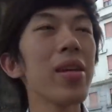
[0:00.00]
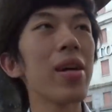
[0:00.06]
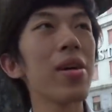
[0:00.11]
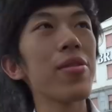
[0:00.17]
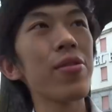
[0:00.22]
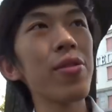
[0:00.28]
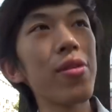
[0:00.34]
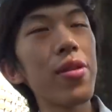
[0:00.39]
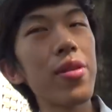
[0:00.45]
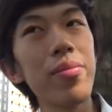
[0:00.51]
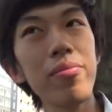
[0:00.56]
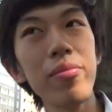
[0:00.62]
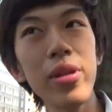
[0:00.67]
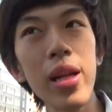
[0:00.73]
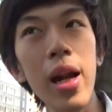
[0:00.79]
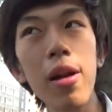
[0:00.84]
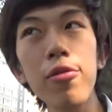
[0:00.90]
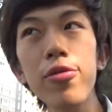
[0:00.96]
あの
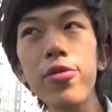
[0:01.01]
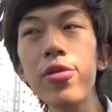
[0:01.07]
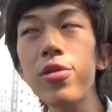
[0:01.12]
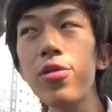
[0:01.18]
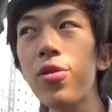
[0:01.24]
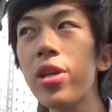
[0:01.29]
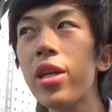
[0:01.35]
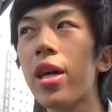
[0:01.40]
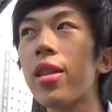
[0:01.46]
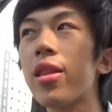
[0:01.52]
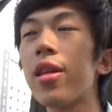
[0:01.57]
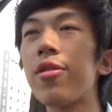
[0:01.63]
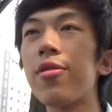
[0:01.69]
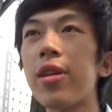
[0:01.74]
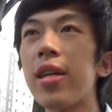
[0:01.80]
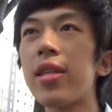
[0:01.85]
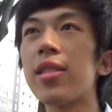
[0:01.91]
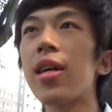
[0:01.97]
ミラノフードリアっていう
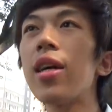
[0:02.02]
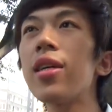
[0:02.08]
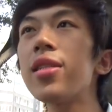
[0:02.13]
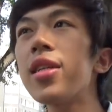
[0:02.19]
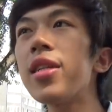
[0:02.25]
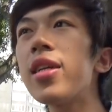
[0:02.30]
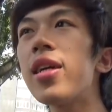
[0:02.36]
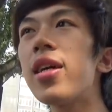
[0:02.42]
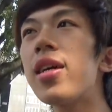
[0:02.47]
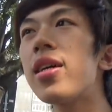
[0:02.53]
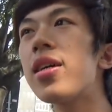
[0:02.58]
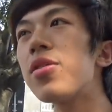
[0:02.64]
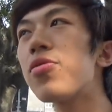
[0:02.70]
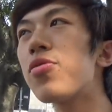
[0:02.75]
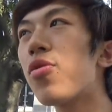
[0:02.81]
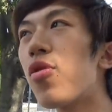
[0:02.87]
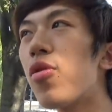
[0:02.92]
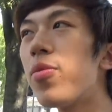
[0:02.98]
のねサイゼリア
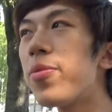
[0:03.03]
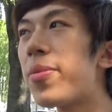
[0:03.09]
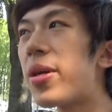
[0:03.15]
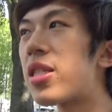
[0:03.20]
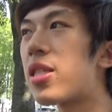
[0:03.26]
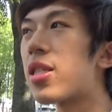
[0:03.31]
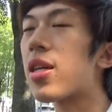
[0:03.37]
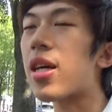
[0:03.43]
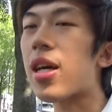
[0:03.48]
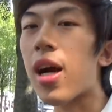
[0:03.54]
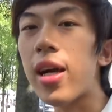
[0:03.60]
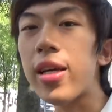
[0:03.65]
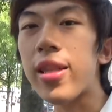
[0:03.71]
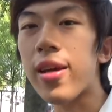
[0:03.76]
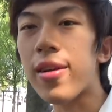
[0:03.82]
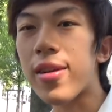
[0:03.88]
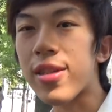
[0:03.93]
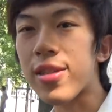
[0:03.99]
のホームページなんか書い
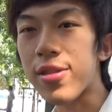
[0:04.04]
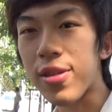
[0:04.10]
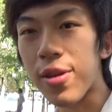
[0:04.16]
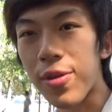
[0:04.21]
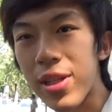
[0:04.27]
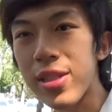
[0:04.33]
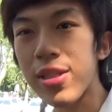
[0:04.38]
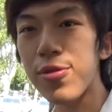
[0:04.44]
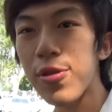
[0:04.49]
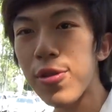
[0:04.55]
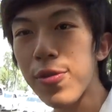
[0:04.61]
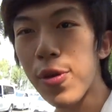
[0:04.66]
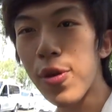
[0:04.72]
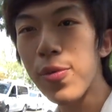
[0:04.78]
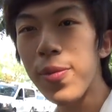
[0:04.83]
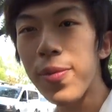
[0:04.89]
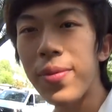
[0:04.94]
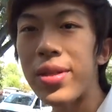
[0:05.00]
てあるらしくて私その
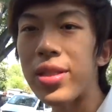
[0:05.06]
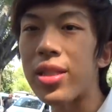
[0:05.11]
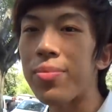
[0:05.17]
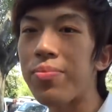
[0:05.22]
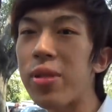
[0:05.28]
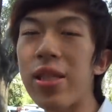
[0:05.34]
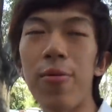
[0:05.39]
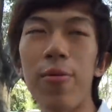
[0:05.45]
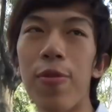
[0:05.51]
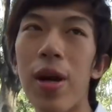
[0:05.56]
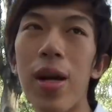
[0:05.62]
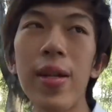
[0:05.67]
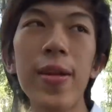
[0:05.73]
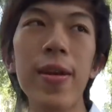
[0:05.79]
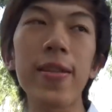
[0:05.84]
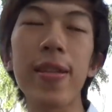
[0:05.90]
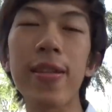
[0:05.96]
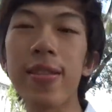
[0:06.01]
ホームページ見ても分かん
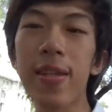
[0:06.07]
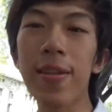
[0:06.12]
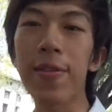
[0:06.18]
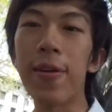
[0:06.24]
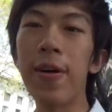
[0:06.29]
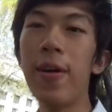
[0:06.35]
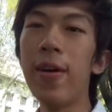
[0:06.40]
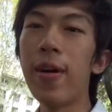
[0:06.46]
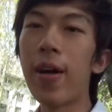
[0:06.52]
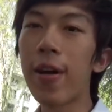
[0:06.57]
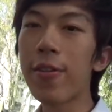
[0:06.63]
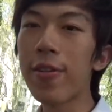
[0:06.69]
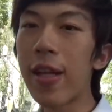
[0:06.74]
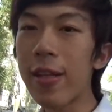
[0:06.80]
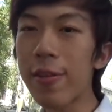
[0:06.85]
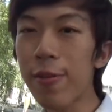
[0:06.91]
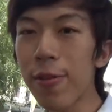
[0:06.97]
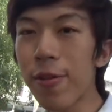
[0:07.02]
なかったんですけどあの
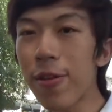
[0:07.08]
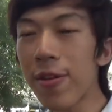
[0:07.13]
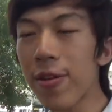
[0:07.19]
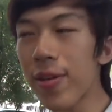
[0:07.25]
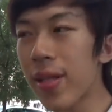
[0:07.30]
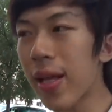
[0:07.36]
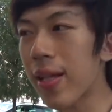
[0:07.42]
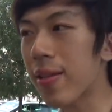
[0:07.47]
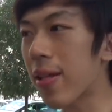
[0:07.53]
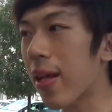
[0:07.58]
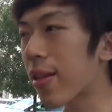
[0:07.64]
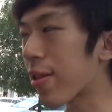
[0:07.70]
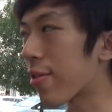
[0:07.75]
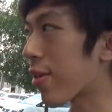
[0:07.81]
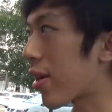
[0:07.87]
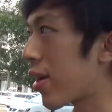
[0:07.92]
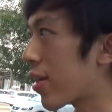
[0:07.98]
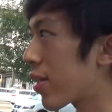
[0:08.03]
ネットのなんなんて
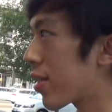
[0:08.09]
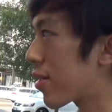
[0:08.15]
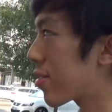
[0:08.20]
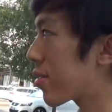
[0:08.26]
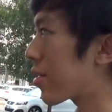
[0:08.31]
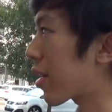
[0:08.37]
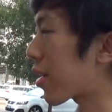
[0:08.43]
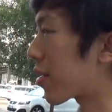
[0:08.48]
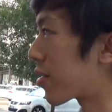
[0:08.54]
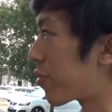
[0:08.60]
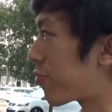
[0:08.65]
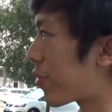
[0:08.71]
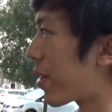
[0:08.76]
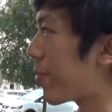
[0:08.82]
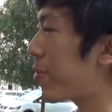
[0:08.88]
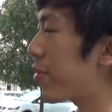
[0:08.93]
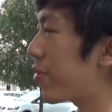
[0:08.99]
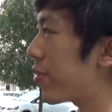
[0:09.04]
いうのかななんか
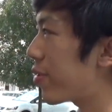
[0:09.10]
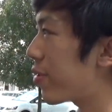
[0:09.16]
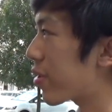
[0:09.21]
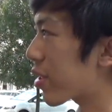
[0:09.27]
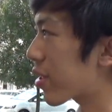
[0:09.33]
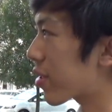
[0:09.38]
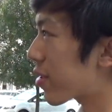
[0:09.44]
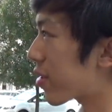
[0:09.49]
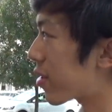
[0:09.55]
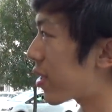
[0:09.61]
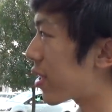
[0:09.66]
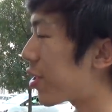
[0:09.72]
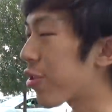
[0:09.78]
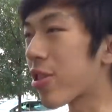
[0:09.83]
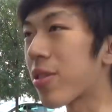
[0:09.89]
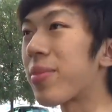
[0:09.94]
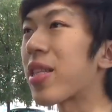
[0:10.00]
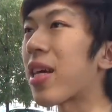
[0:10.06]
ウェブ
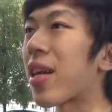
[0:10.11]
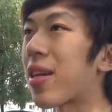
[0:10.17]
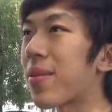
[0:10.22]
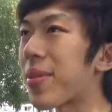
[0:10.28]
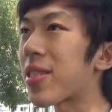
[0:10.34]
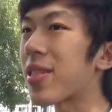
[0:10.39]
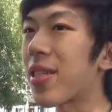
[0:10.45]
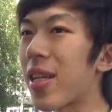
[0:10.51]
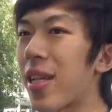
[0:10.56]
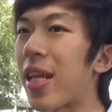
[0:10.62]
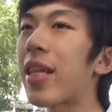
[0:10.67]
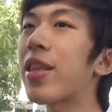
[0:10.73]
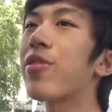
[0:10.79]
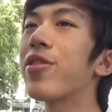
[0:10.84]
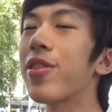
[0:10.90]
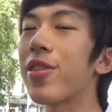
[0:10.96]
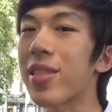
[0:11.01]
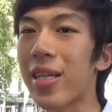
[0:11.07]
ニュースみたいなのありますよね
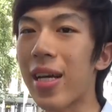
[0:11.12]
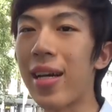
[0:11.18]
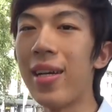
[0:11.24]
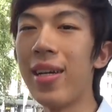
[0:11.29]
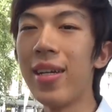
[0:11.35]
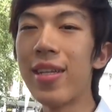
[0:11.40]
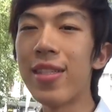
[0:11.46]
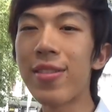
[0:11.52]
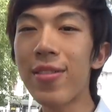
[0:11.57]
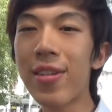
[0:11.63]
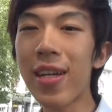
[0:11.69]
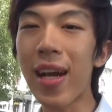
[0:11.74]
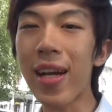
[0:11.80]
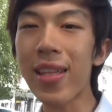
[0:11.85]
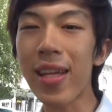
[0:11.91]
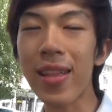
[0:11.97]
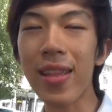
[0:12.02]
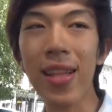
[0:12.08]
ネットニュースがそこに
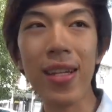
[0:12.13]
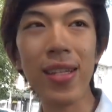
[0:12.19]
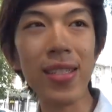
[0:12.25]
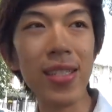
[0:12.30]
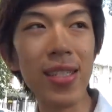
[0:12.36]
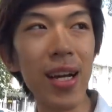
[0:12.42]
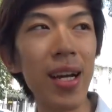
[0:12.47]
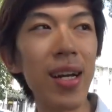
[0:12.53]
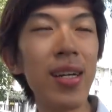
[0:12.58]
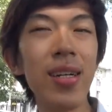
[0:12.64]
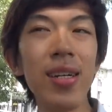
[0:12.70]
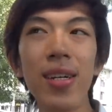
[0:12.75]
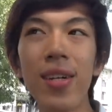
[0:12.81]
書いてあったんですが